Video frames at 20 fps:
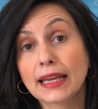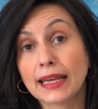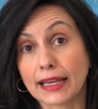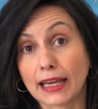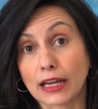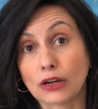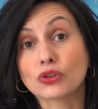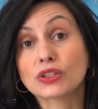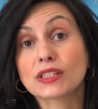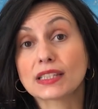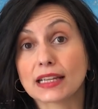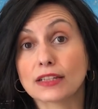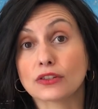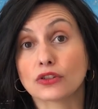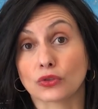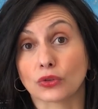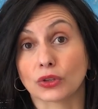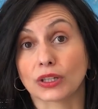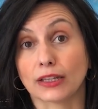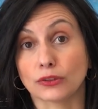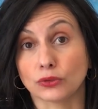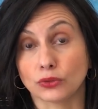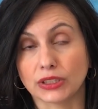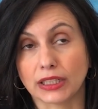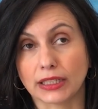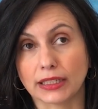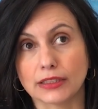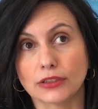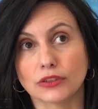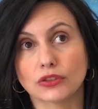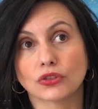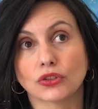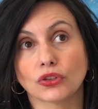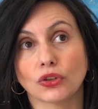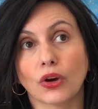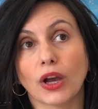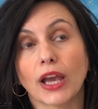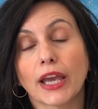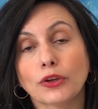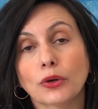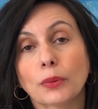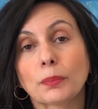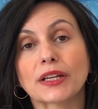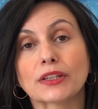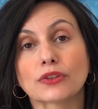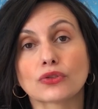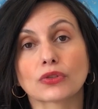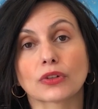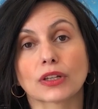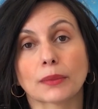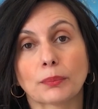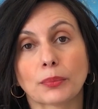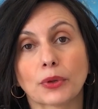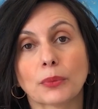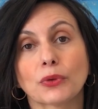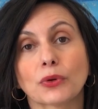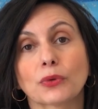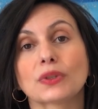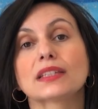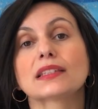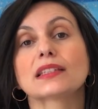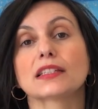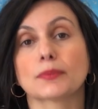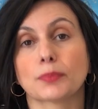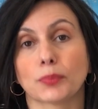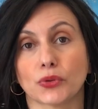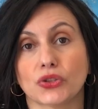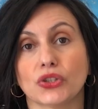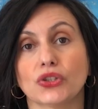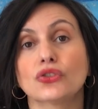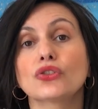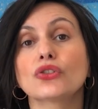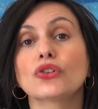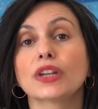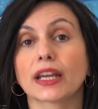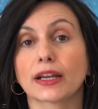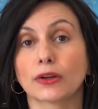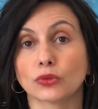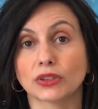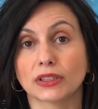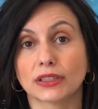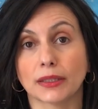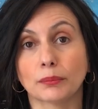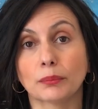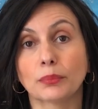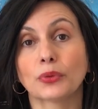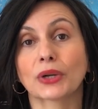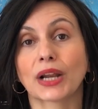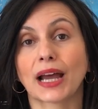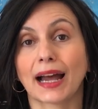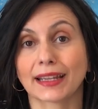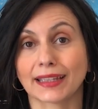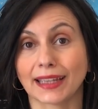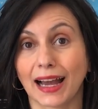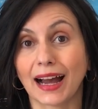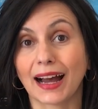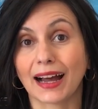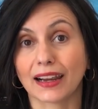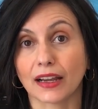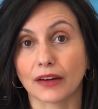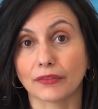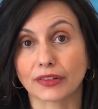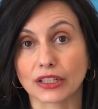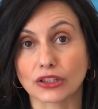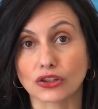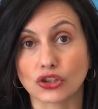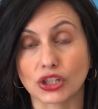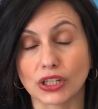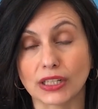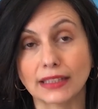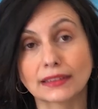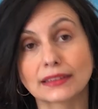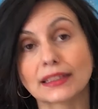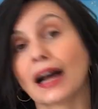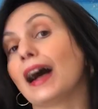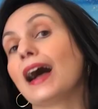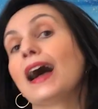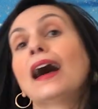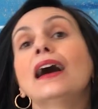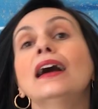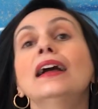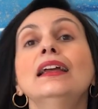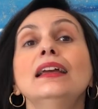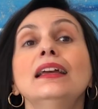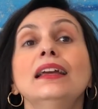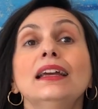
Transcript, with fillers: e allo stesso grado di rischio e io penso che proprio questa esposizione contemporanea alla fragilità